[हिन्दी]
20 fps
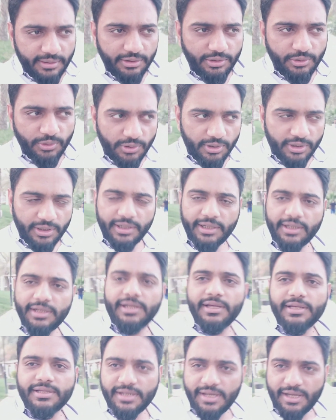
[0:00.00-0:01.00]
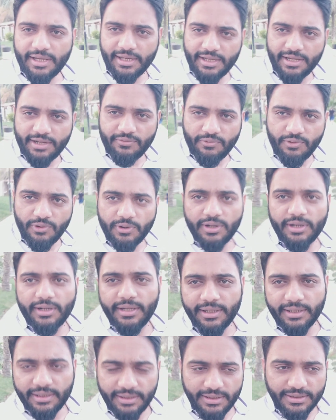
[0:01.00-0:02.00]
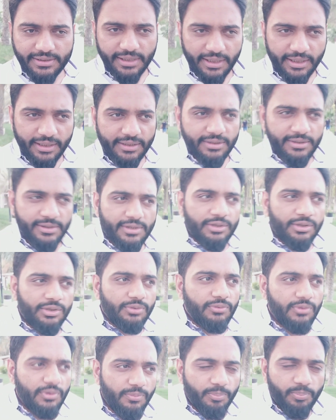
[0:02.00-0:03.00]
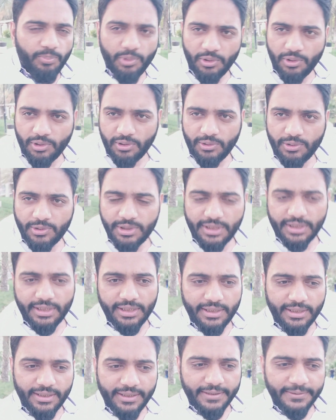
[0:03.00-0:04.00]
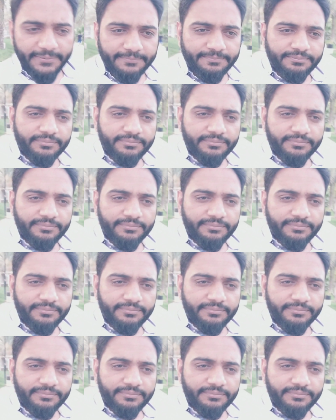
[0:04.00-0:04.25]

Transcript: दौड़ने के लिए जाए या वॉक करने के लिए जाए तो वो बोर हो जाता है